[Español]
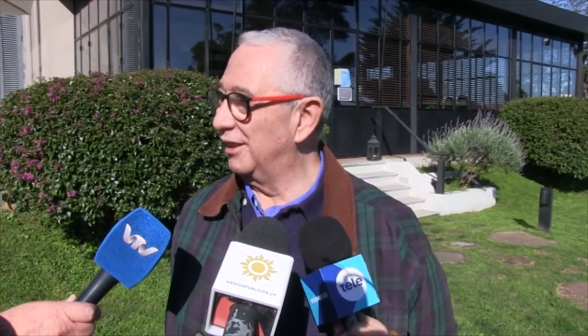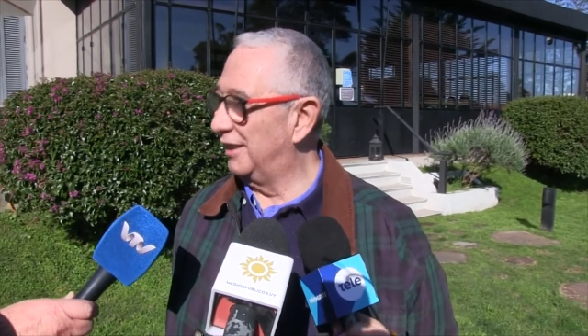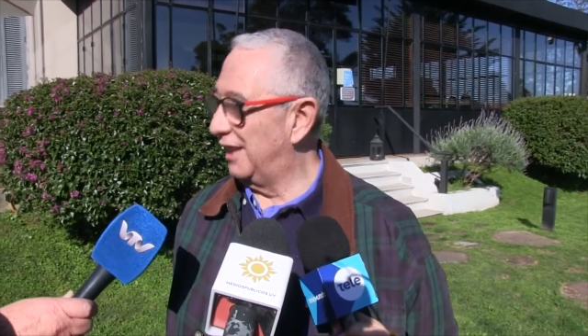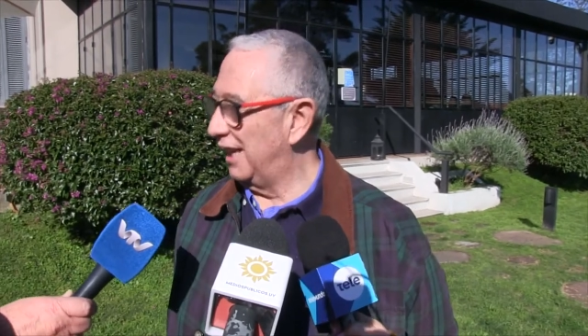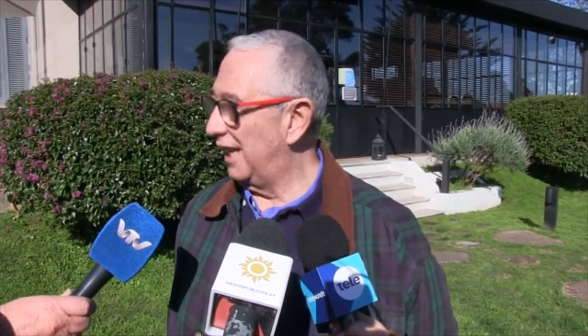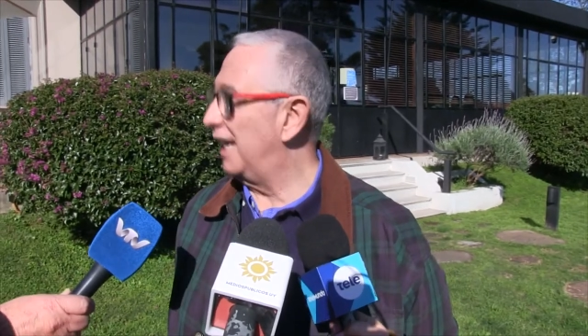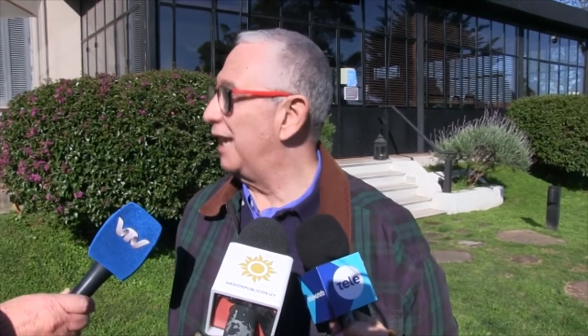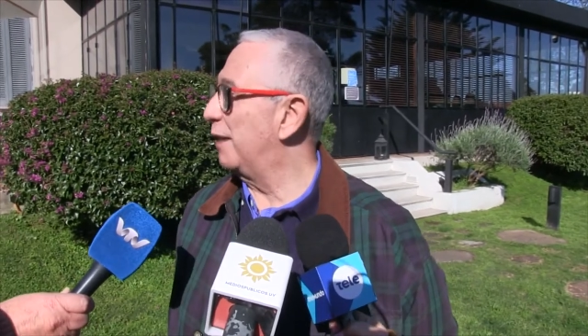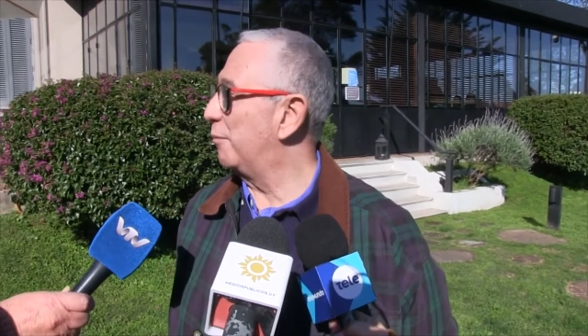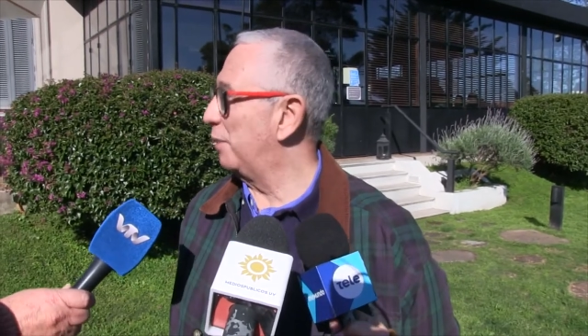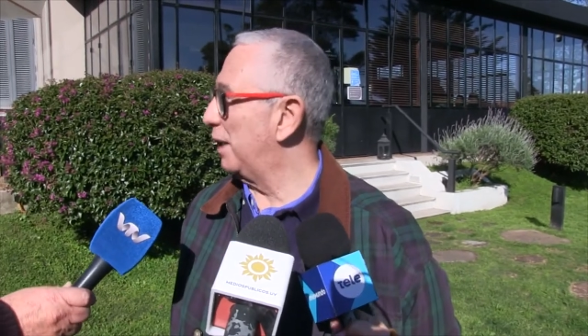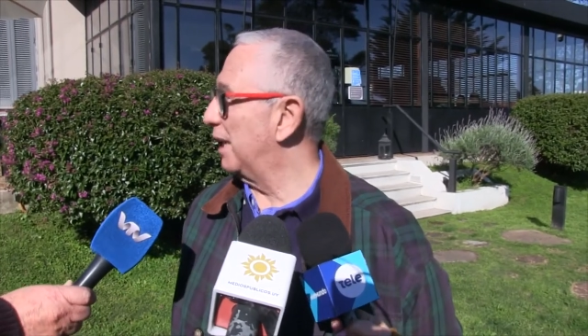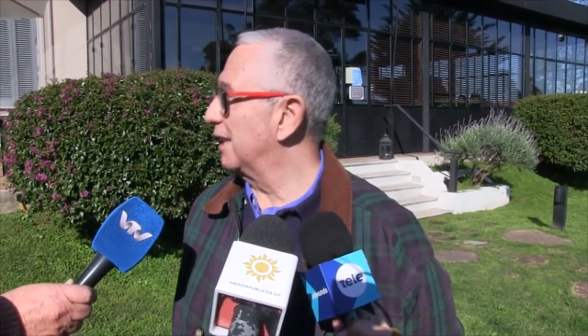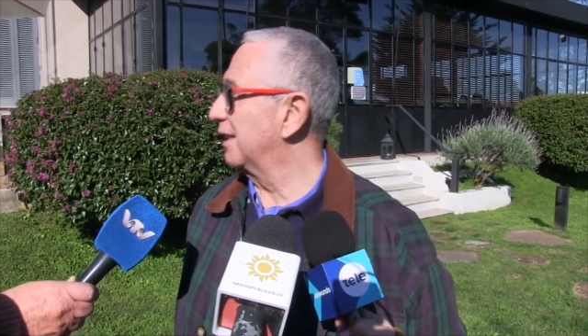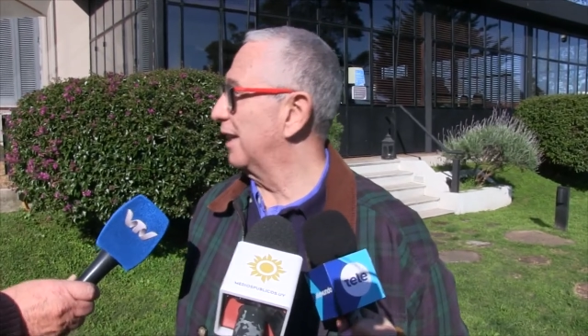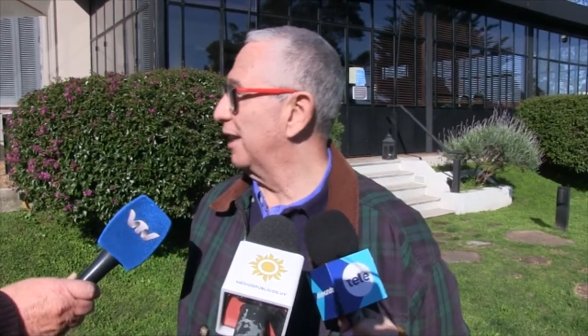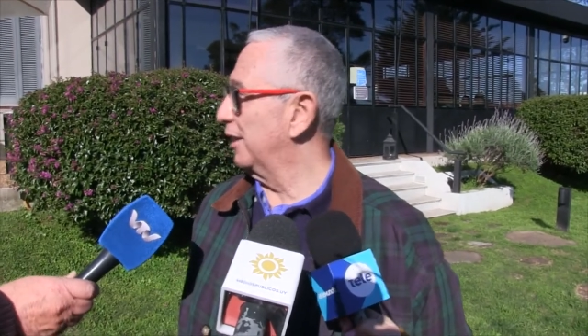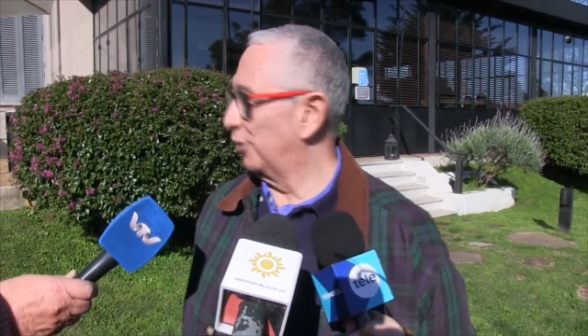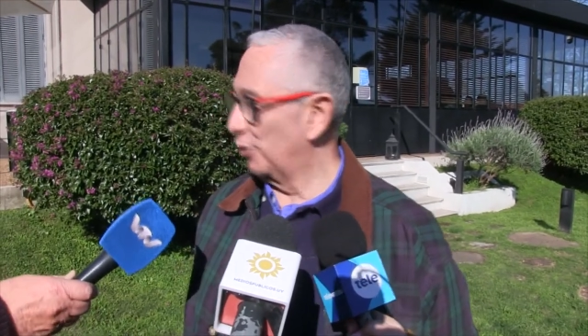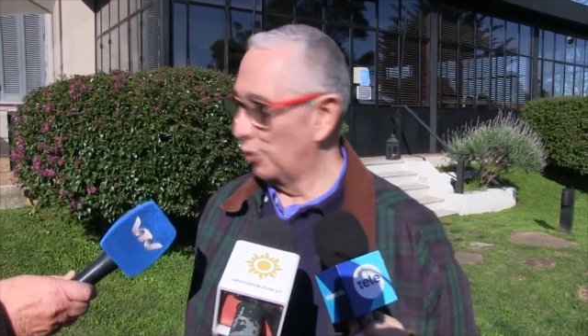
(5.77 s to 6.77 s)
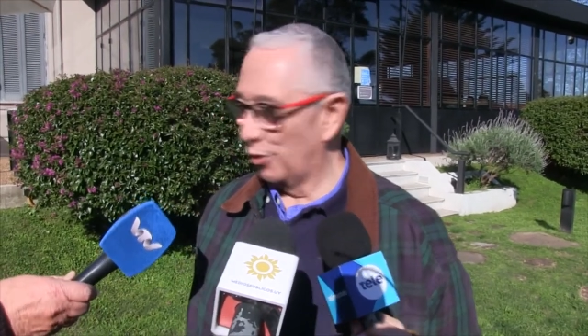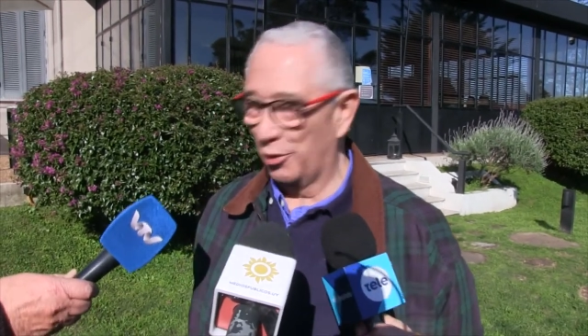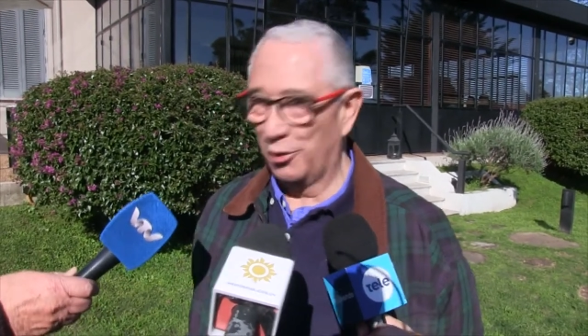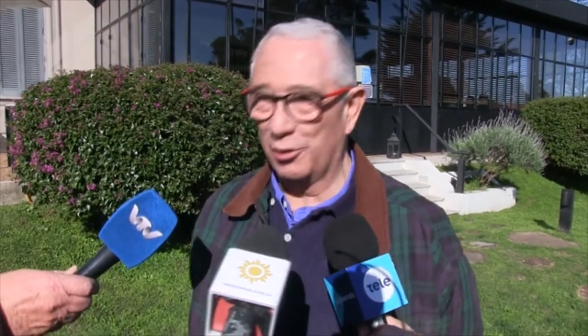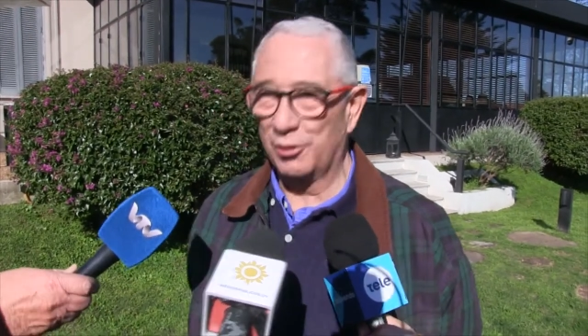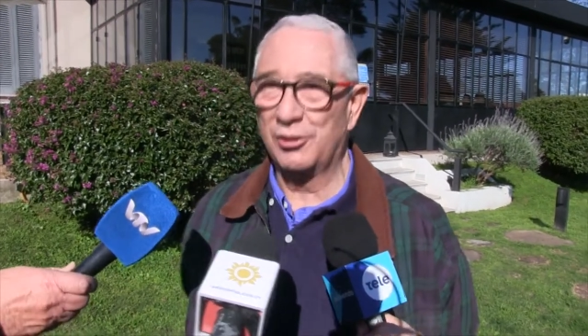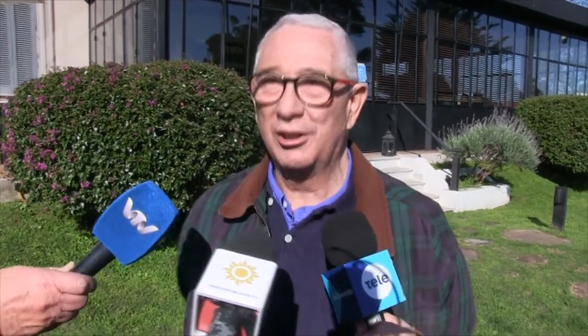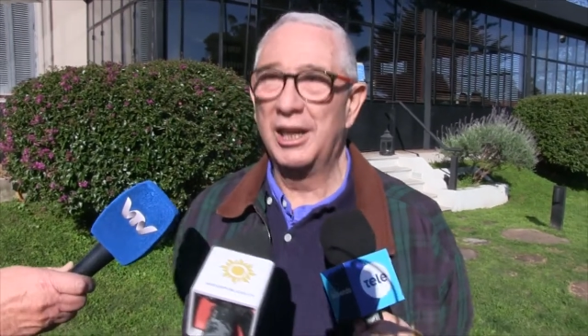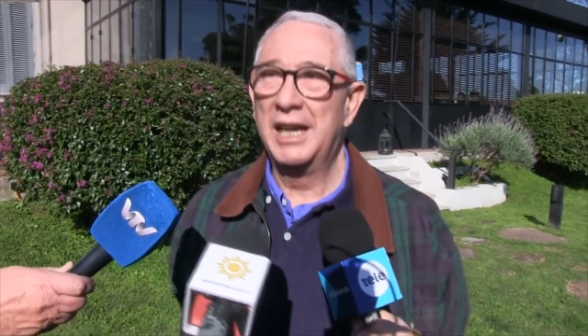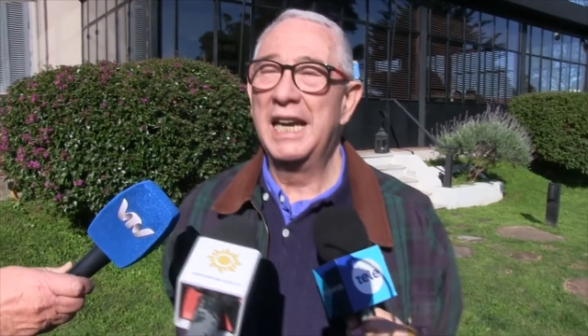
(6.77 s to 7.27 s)
de la Plaza de
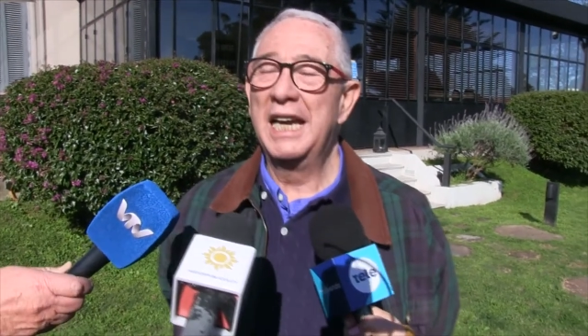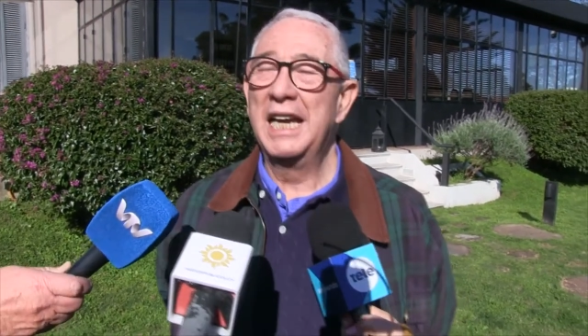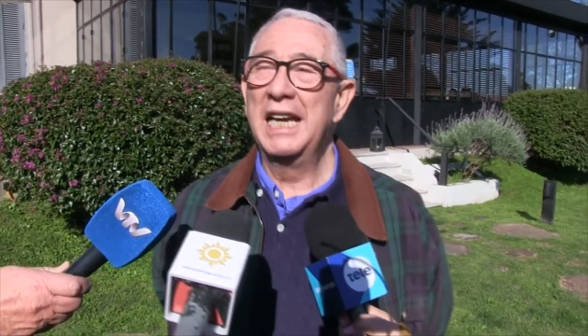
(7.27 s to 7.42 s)
Toros.